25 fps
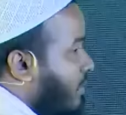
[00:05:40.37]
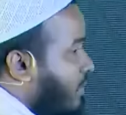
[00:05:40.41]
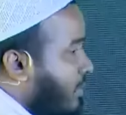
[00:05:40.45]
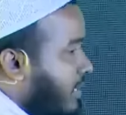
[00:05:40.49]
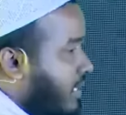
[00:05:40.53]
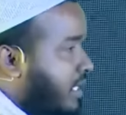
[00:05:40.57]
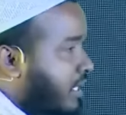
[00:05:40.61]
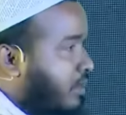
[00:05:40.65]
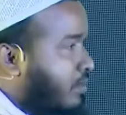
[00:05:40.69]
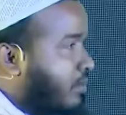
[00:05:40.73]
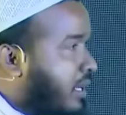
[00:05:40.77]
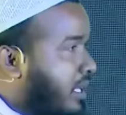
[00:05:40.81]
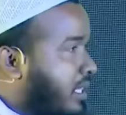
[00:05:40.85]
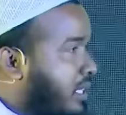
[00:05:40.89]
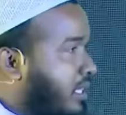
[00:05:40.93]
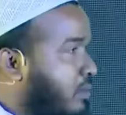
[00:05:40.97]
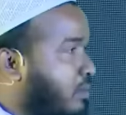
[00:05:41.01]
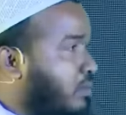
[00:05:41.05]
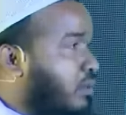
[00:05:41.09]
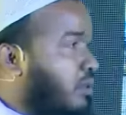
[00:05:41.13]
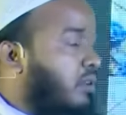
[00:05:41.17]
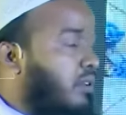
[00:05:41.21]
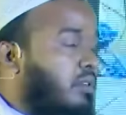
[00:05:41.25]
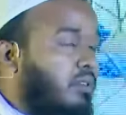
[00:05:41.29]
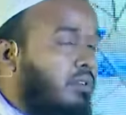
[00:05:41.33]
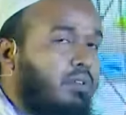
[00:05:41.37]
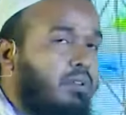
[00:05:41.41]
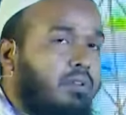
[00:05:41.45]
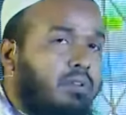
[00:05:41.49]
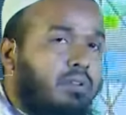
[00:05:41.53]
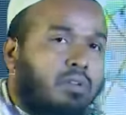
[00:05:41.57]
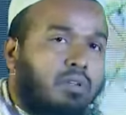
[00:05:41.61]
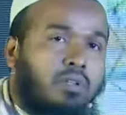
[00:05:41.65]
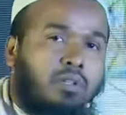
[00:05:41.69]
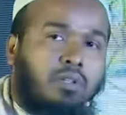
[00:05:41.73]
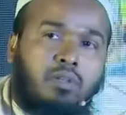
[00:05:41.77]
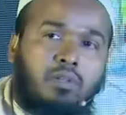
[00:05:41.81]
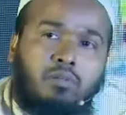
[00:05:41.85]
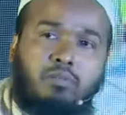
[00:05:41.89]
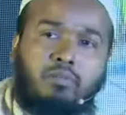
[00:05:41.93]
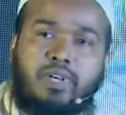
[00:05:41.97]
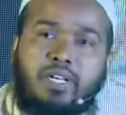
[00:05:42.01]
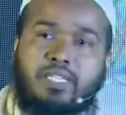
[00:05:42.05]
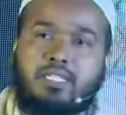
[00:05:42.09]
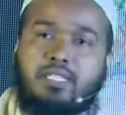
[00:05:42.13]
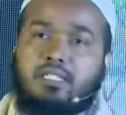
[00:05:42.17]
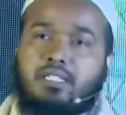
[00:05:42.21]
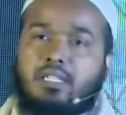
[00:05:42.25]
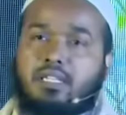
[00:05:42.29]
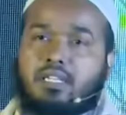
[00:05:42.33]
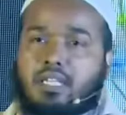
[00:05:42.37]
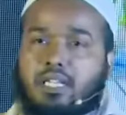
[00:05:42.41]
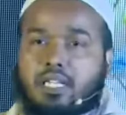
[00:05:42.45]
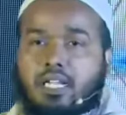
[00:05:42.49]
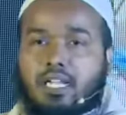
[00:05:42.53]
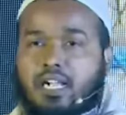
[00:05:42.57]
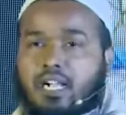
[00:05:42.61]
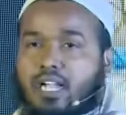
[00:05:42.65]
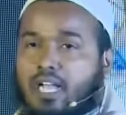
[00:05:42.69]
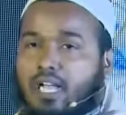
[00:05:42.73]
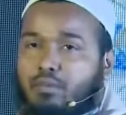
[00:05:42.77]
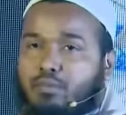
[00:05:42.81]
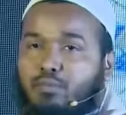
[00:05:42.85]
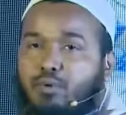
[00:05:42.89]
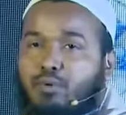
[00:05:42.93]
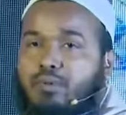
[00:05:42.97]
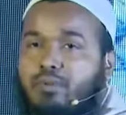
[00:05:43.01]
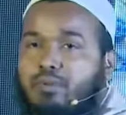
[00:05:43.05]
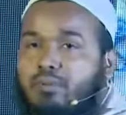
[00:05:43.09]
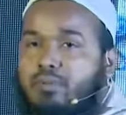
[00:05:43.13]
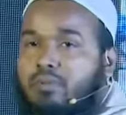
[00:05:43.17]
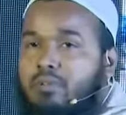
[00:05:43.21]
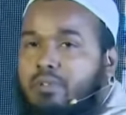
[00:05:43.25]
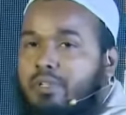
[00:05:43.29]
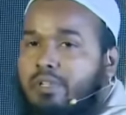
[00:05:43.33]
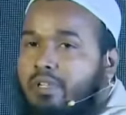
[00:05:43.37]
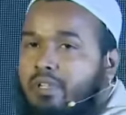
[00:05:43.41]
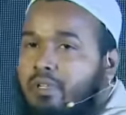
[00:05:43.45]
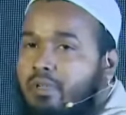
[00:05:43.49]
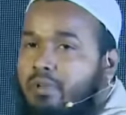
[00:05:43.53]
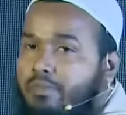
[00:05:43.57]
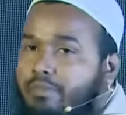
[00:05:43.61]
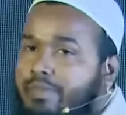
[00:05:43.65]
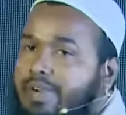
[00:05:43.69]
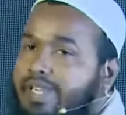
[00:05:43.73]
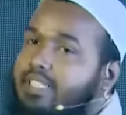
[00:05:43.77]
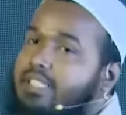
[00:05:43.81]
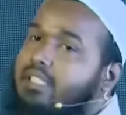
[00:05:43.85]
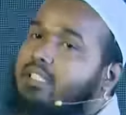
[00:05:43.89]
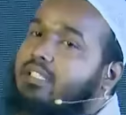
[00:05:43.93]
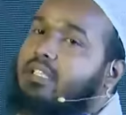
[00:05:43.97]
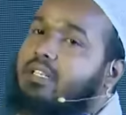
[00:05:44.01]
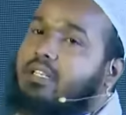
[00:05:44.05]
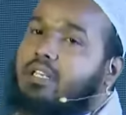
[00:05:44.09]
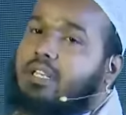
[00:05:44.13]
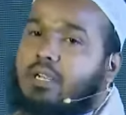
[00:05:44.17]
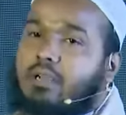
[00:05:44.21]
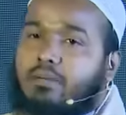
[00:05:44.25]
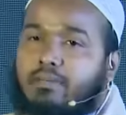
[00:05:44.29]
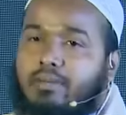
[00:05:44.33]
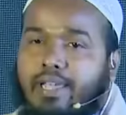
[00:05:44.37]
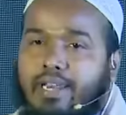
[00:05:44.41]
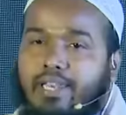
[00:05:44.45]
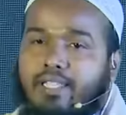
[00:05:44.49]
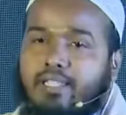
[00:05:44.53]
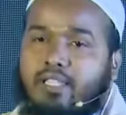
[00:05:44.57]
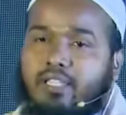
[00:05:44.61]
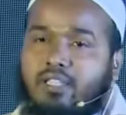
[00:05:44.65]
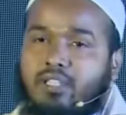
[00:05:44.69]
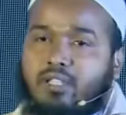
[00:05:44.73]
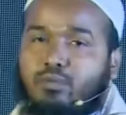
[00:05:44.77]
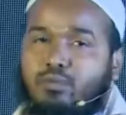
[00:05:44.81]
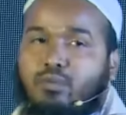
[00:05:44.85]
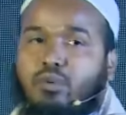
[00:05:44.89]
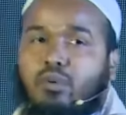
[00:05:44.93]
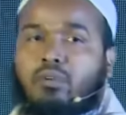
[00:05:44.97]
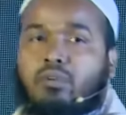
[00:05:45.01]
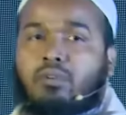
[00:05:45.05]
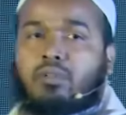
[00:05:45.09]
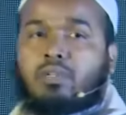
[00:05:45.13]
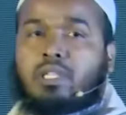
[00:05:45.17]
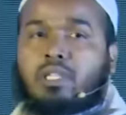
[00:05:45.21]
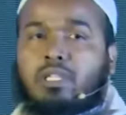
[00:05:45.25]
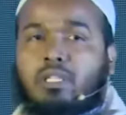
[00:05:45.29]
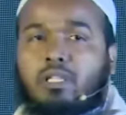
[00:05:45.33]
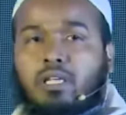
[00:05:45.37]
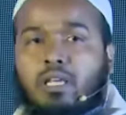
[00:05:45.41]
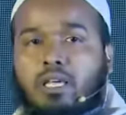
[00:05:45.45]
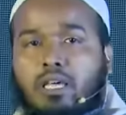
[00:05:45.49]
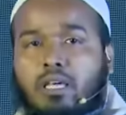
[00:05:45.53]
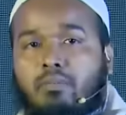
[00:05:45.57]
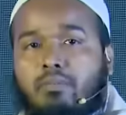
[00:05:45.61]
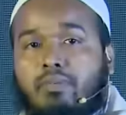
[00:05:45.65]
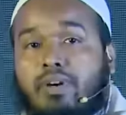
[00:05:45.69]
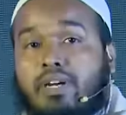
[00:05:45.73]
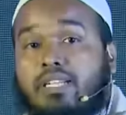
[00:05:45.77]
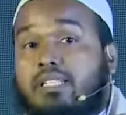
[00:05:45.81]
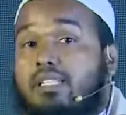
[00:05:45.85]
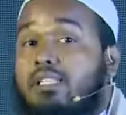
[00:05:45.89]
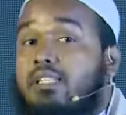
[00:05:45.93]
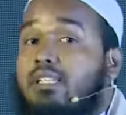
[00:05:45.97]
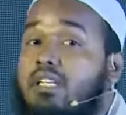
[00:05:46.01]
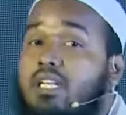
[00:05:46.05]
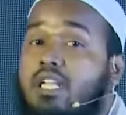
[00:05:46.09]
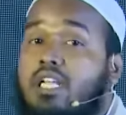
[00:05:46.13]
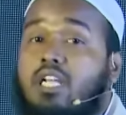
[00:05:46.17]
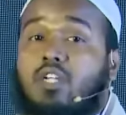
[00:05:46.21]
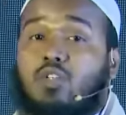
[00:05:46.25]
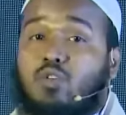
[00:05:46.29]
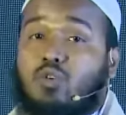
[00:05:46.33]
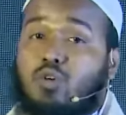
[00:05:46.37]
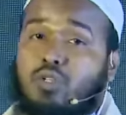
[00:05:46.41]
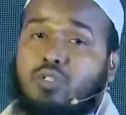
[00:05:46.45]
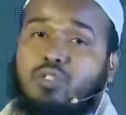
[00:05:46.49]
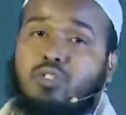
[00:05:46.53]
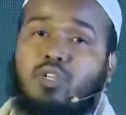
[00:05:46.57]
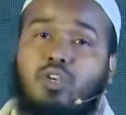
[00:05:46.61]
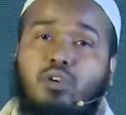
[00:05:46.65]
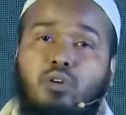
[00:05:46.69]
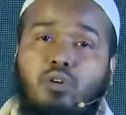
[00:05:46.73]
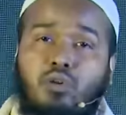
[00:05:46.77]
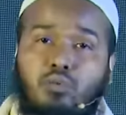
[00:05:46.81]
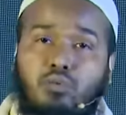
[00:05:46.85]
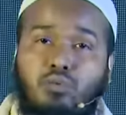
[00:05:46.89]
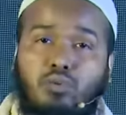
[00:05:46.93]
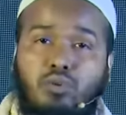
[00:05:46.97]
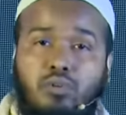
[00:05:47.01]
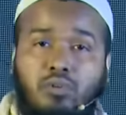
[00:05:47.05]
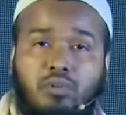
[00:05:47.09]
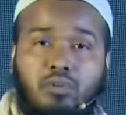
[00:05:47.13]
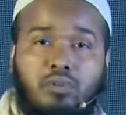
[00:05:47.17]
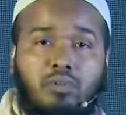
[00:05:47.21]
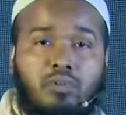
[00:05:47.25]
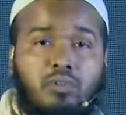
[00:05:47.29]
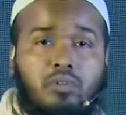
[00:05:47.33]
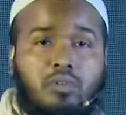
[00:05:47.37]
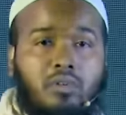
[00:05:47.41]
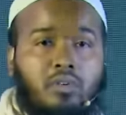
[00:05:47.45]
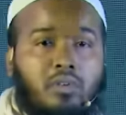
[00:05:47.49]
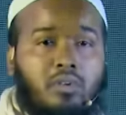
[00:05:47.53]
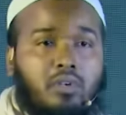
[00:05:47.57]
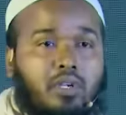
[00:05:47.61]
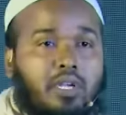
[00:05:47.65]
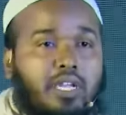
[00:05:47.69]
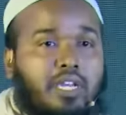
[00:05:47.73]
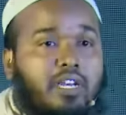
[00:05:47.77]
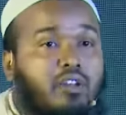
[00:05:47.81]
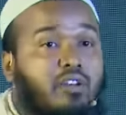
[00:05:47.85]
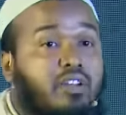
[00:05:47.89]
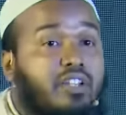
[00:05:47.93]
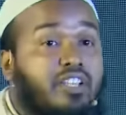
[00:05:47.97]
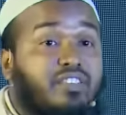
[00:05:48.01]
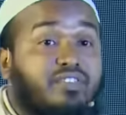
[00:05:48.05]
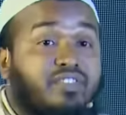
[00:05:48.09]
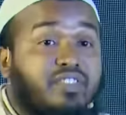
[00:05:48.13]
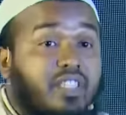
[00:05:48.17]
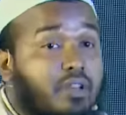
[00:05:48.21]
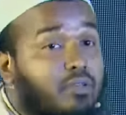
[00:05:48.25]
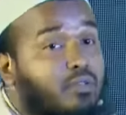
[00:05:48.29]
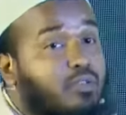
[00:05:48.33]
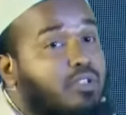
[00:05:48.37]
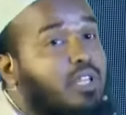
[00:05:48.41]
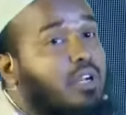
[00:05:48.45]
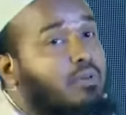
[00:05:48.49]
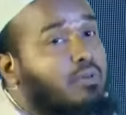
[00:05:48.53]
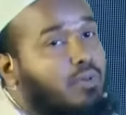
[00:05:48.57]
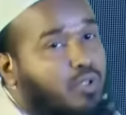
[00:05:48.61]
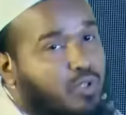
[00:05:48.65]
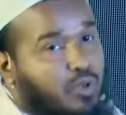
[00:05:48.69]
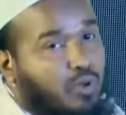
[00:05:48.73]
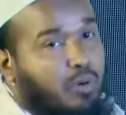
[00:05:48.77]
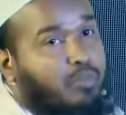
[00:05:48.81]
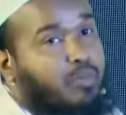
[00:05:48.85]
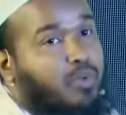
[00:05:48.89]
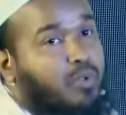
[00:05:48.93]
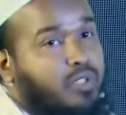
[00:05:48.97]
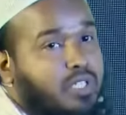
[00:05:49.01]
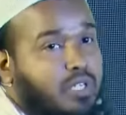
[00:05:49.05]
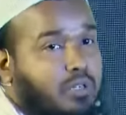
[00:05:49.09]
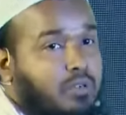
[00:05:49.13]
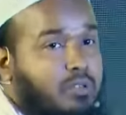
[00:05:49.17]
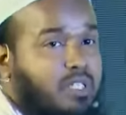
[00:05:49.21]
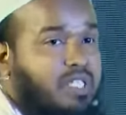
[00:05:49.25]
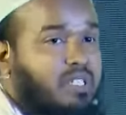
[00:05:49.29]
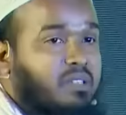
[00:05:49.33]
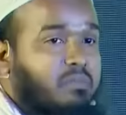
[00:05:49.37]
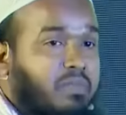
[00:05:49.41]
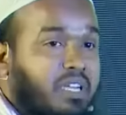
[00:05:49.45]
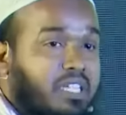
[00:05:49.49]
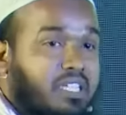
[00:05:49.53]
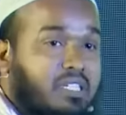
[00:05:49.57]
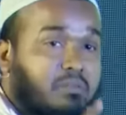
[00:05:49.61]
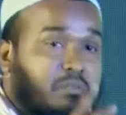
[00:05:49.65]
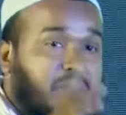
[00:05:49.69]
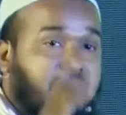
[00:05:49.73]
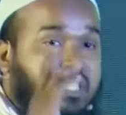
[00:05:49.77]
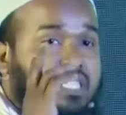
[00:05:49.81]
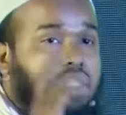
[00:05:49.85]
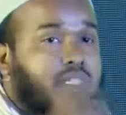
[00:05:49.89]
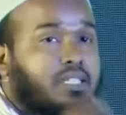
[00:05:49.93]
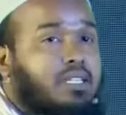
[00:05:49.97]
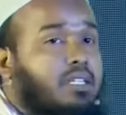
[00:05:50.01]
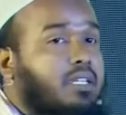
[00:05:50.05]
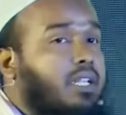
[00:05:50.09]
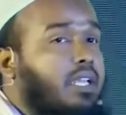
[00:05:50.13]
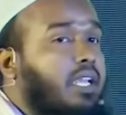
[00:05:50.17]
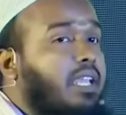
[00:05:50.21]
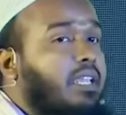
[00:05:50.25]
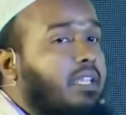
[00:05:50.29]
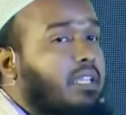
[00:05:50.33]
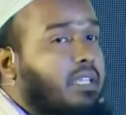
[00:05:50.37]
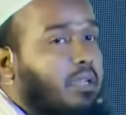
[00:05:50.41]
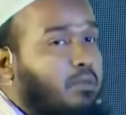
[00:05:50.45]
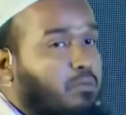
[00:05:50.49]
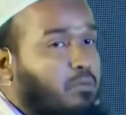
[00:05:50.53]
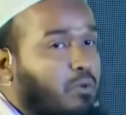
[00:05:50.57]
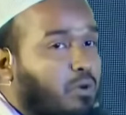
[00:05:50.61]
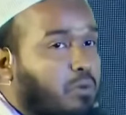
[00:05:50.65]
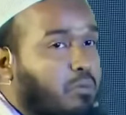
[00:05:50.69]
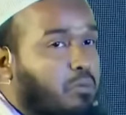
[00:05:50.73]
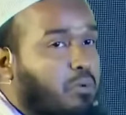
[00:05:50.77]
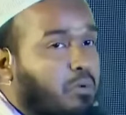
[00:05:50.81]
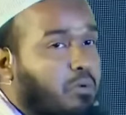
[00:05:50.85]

বাসা ভাড়া দিব পাঁচ হাজার টাকা খাবো পাঁচ হাজার টাকা ভাড়াতে দিব আর পাঁচ হাজার টাকা সঞ্চয় করব। এটা হলো ইফতার বছর আমার স্বপ্ন ছিল যে মাসে বিশ হাজার টাকা ইনকাম করব।